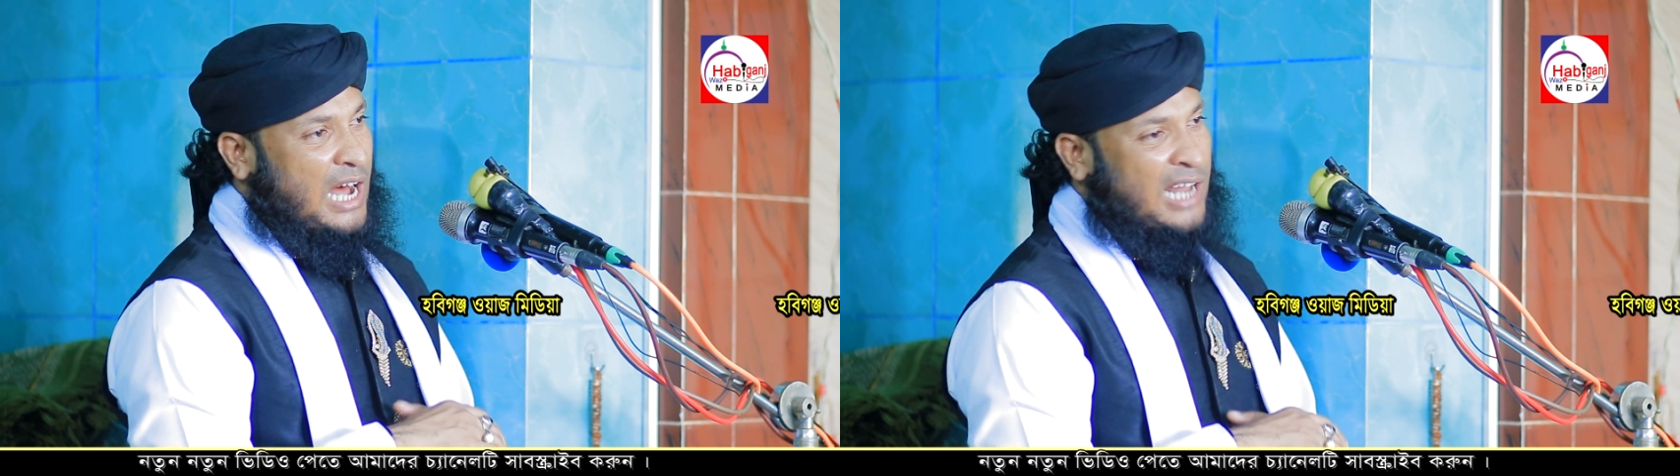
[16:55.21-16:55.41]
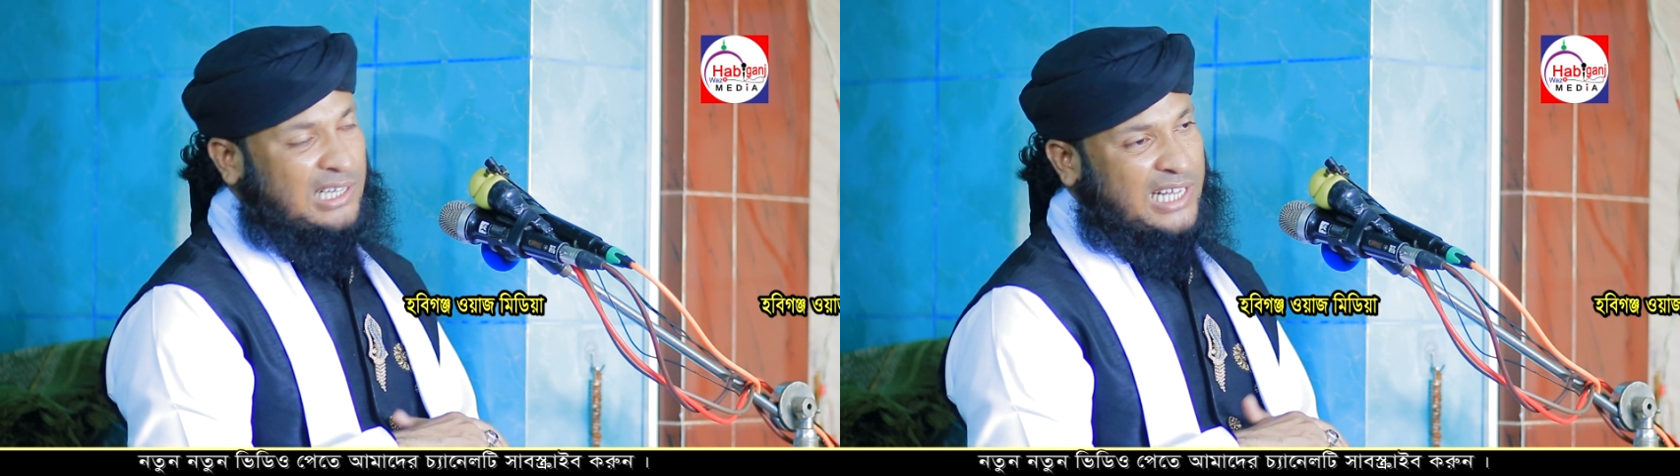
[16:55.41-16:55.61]

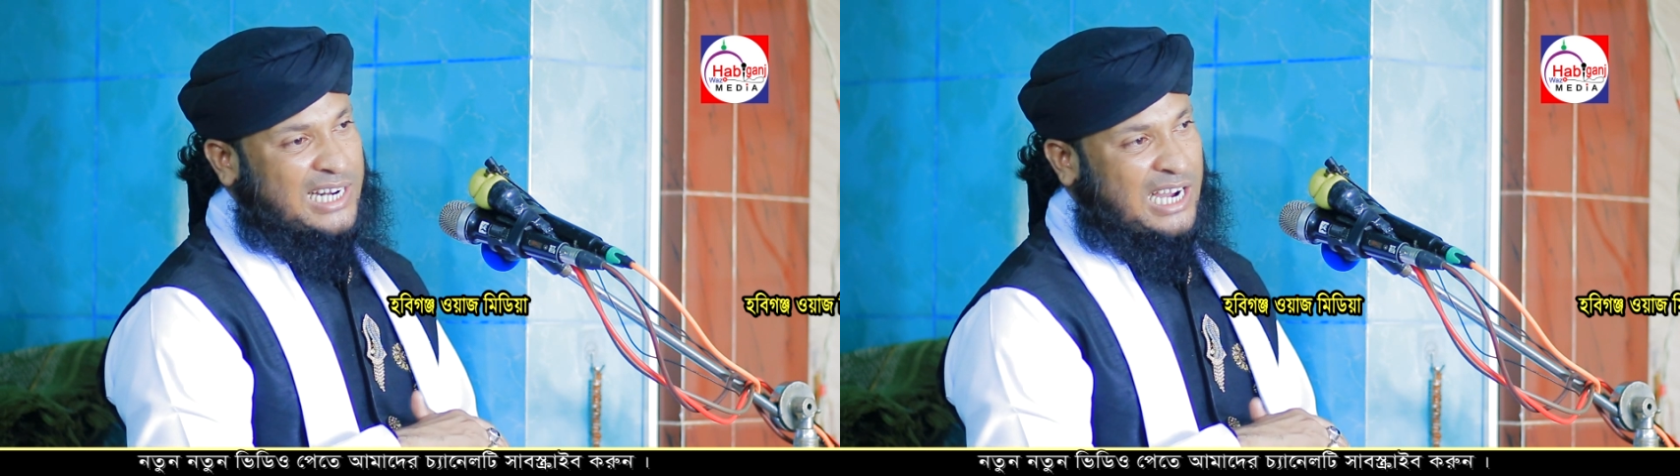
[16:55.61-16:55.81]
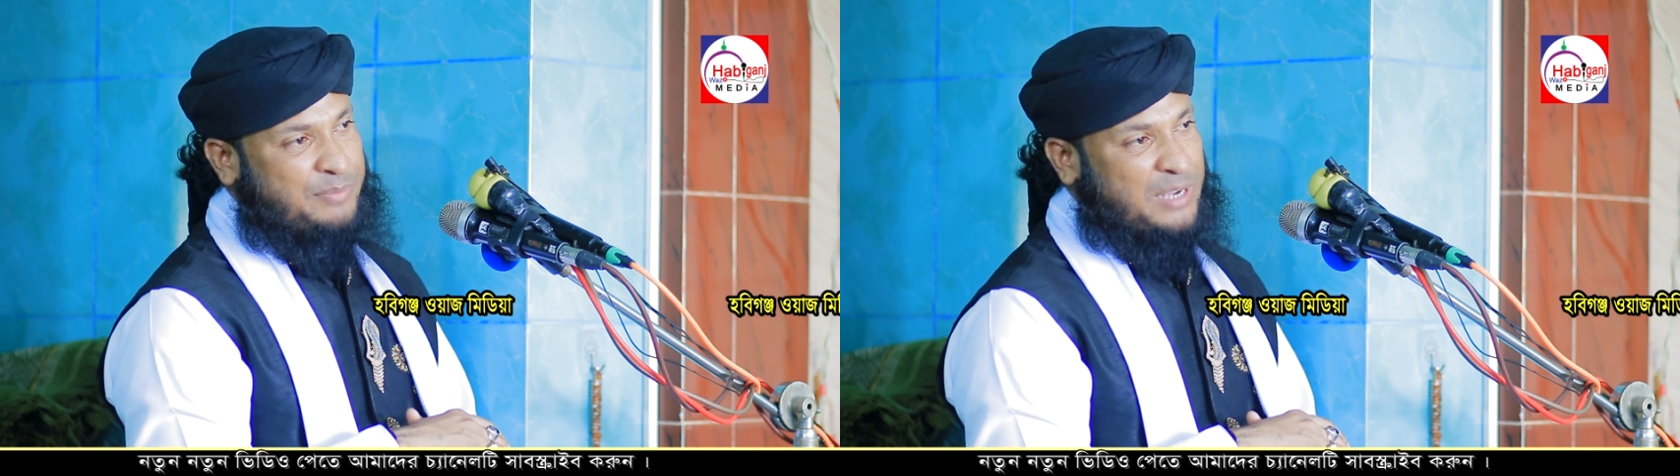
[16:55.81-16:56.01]

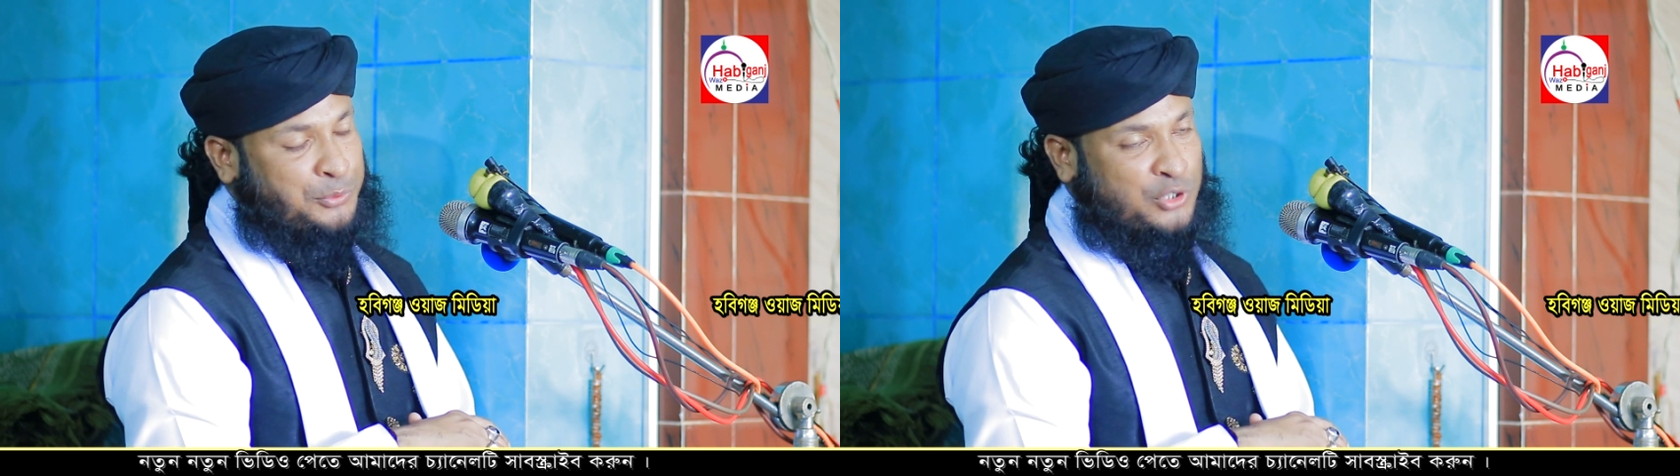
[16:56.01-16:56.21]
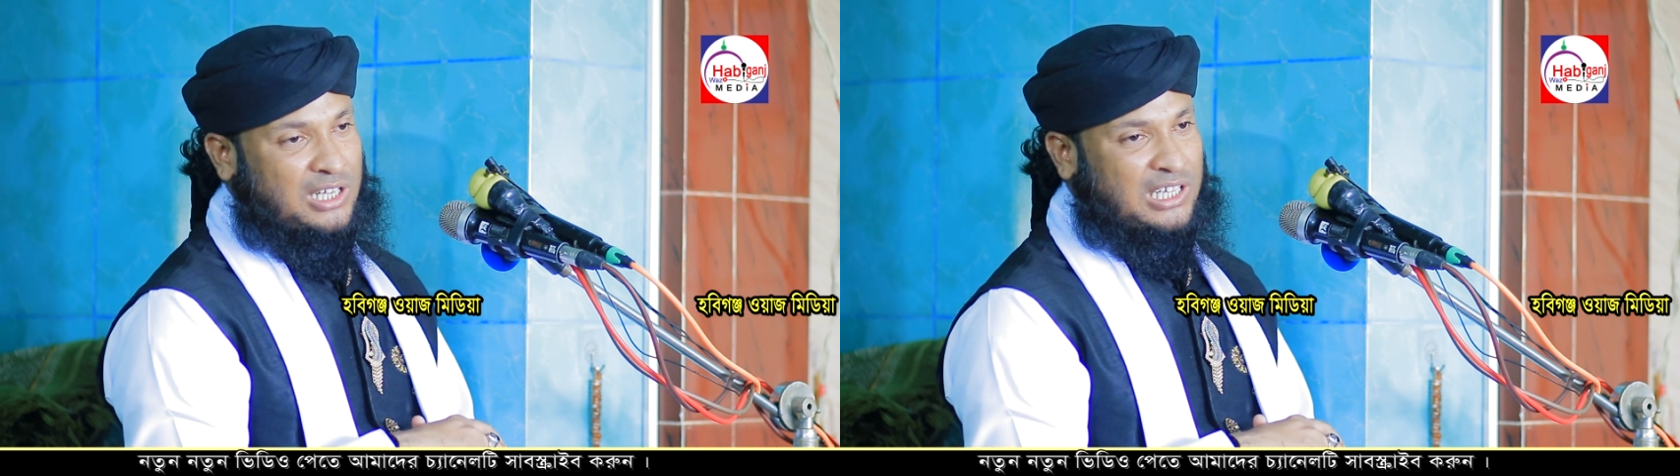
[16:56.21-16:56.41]
আল্লাহর হাবিব
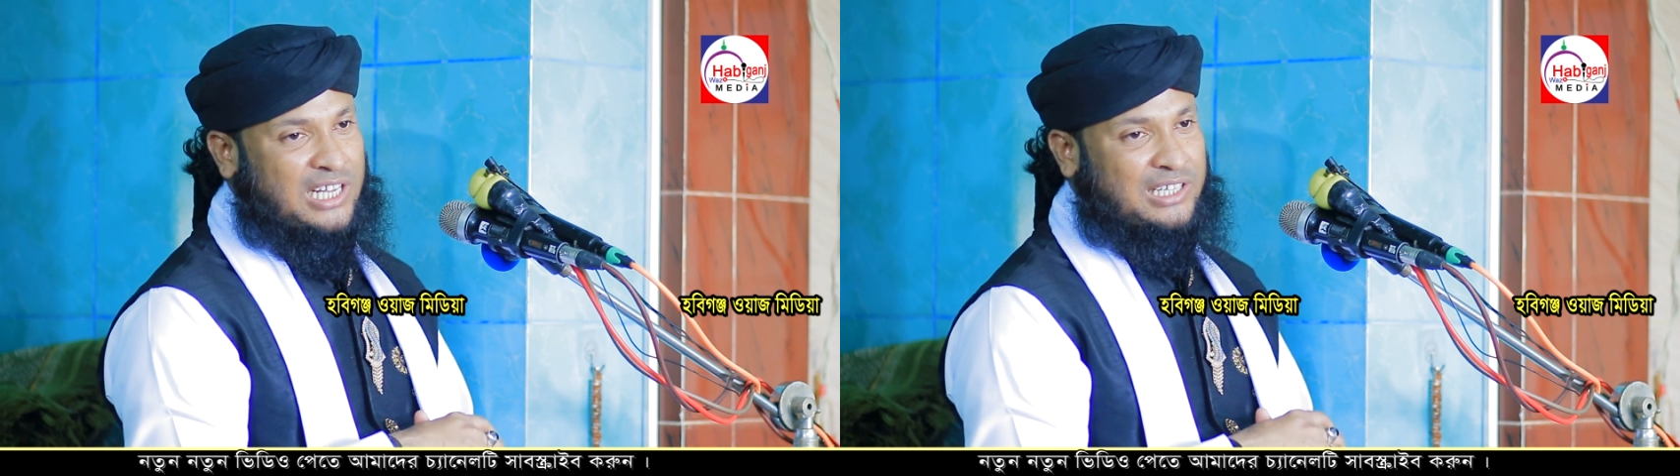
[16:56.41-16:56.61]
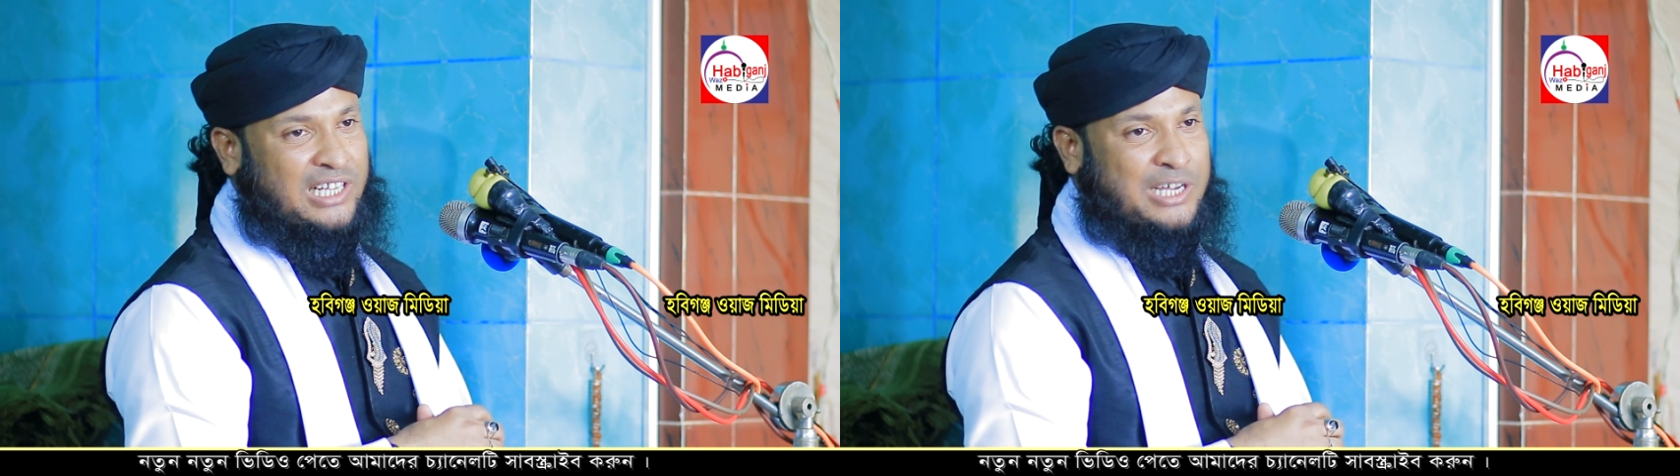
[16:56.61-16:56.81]

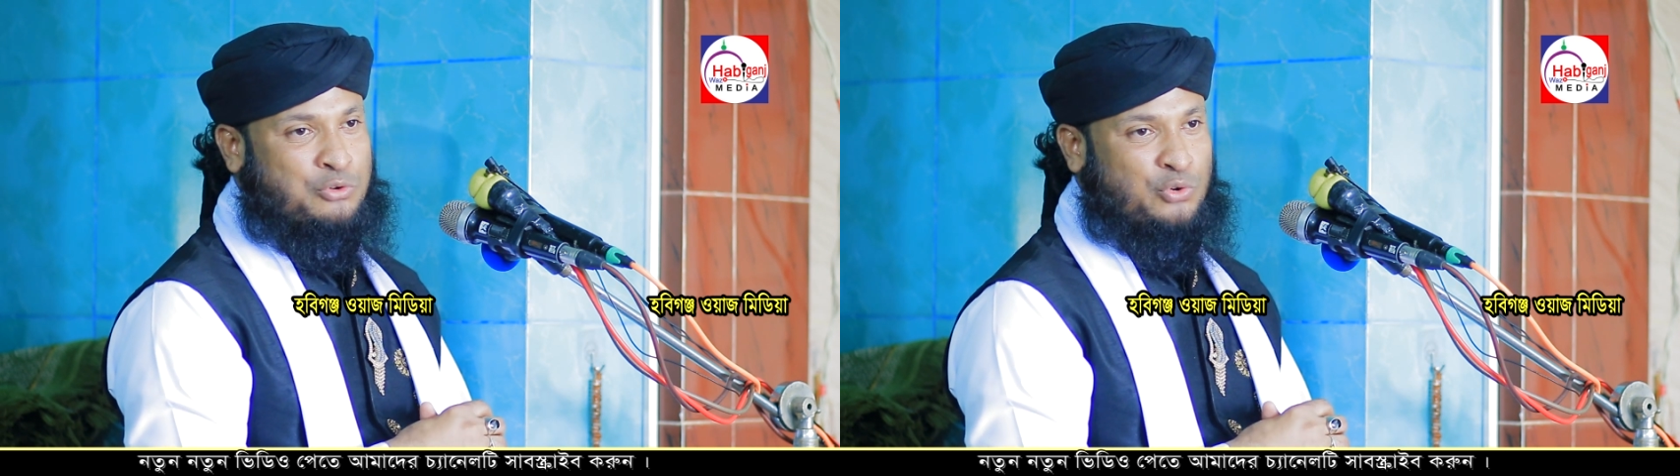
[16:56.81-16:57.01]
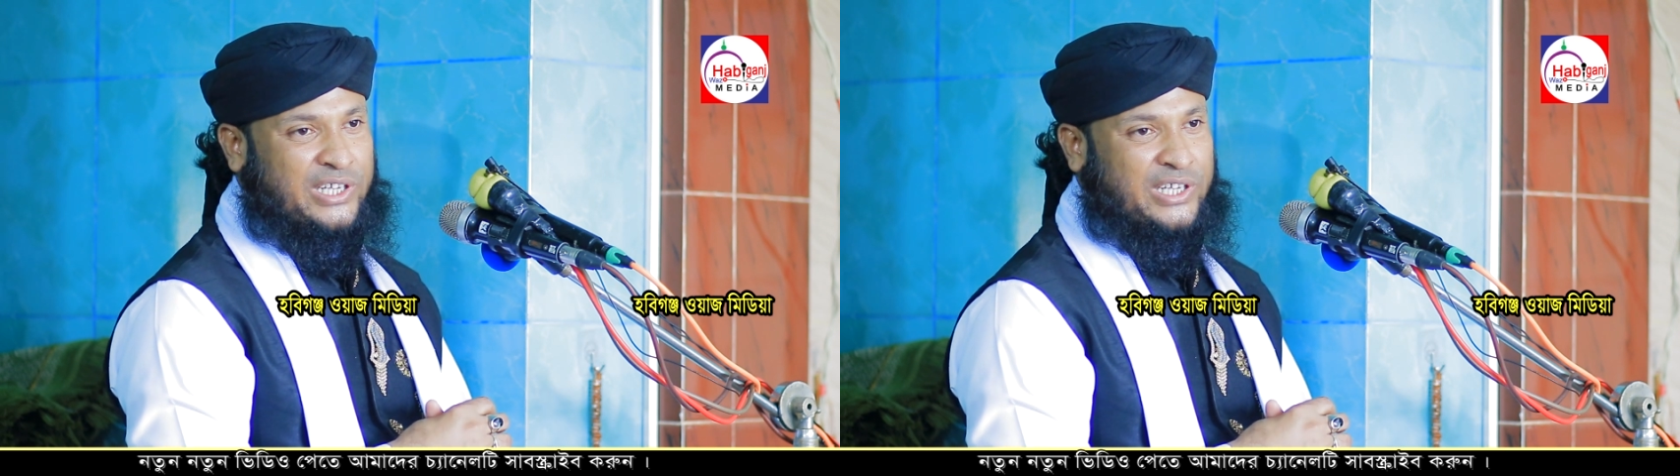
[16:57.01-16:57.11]
সাল্লাল্লাহু